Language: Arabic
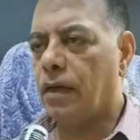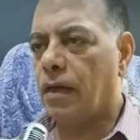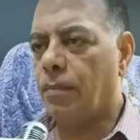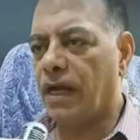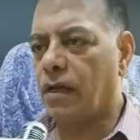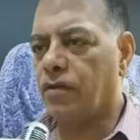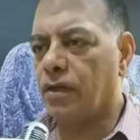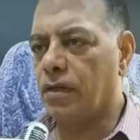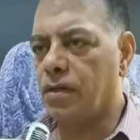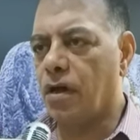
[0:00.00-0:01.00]
مجلس
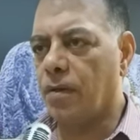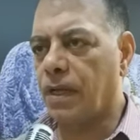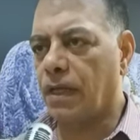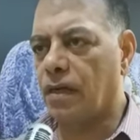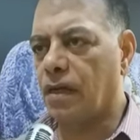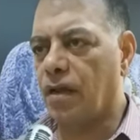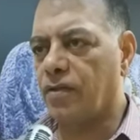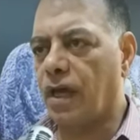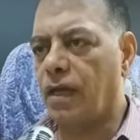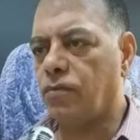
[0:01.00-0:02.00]
الإدارة بتاعة
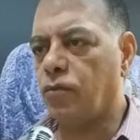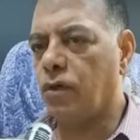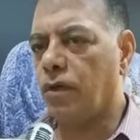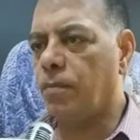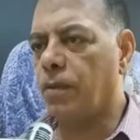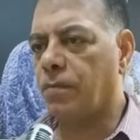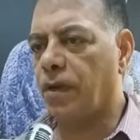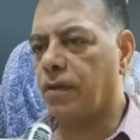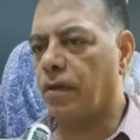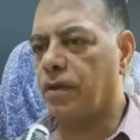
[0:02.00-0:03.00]
الجلسات
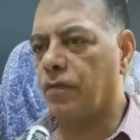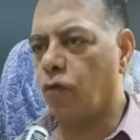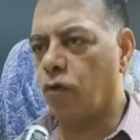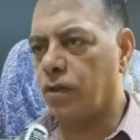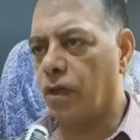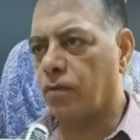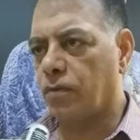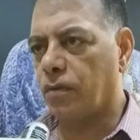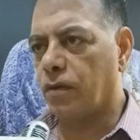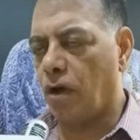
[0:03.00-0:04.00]
والمضبطة دي
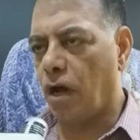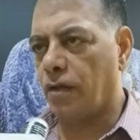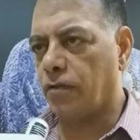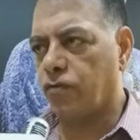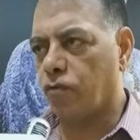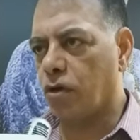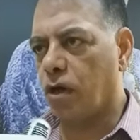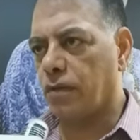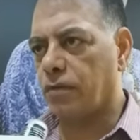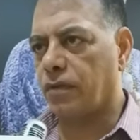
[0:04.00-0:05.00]
فقدت ضاعت
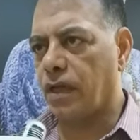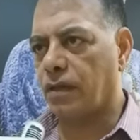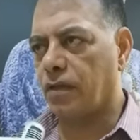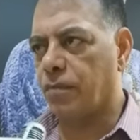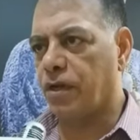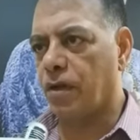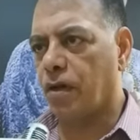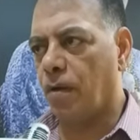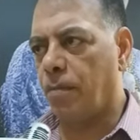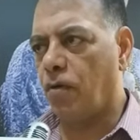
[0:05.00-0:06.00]
سرقت اتاخدت من
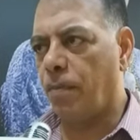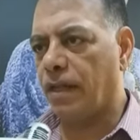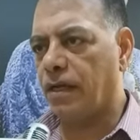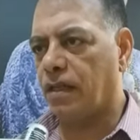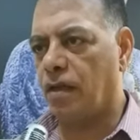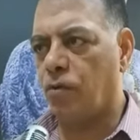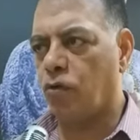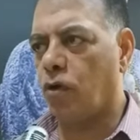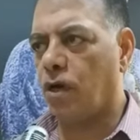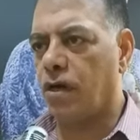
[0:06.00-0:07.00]
النقابة وبعد كده
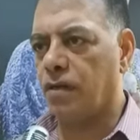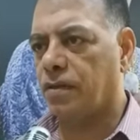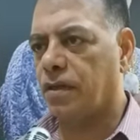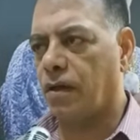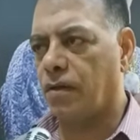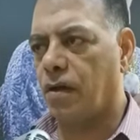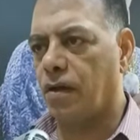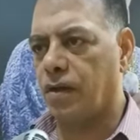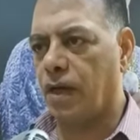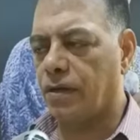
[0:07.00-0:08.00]
الموضوع قيد
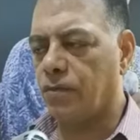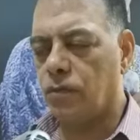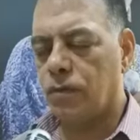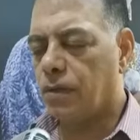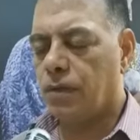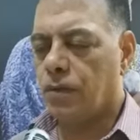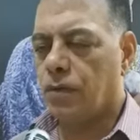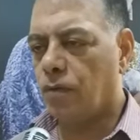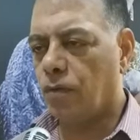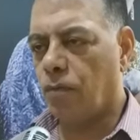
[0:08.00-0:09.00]
التحقيقات يعني
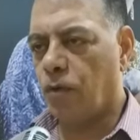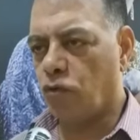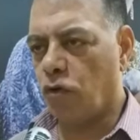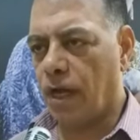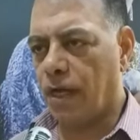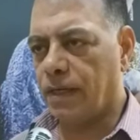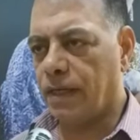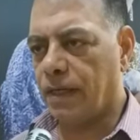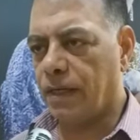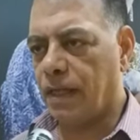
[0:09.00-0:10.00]
الموضوع يعني
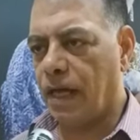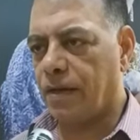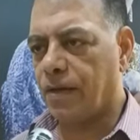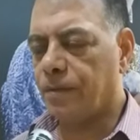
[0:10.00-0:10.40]
إداري